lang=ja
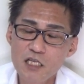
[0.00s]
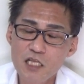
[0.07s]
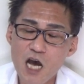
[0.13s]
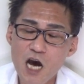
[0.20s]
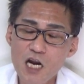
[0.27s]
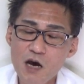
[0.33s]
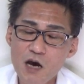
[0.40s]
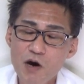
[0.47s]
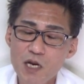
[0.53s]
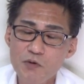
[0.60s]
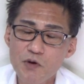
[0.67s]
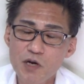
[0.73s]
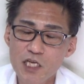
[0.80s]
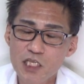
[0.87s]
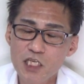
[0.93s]
だから
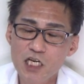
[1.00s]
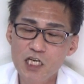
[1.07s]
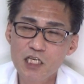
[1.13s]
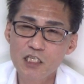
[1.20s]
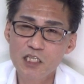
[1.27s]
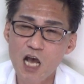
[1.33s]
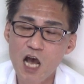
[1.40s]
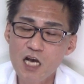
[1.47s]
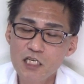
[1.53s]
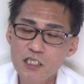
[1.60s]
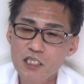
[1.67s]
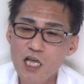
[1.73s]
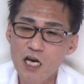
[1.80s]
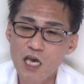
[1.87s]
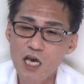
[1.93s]
我々知らなかった